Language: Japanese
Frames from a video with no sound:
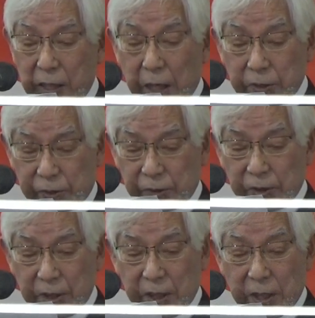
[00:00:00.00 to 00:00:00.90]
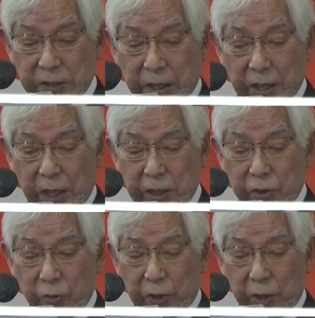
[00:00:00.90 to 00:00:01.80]
かつ世界
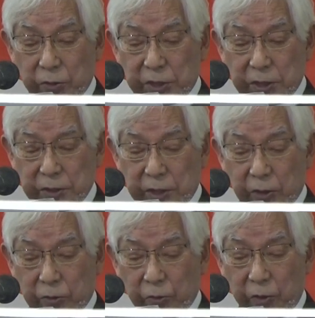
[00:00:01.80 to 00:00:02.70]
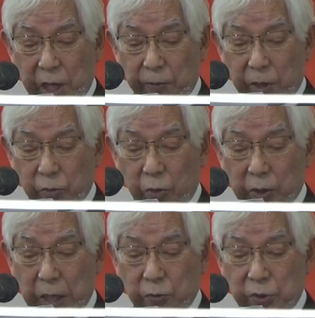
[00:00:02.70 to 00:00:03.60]
における親善と平和の
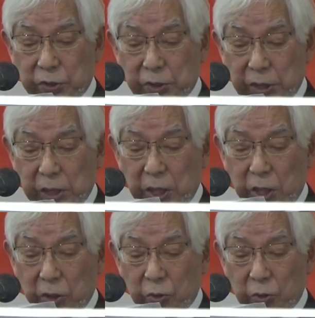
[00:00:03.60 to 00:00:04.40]
確立に